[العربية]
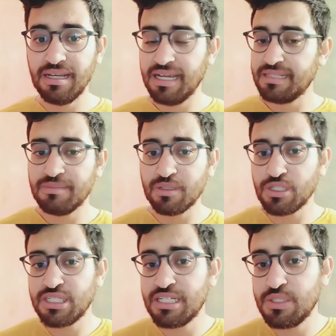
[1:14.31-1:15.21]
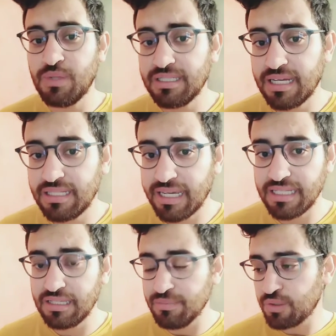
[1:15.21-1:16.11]
حيت ما نظنش انا شي واحد غادي
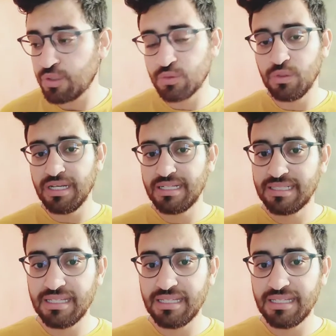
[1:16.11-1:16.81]
يخدمك وغتقول لي كنت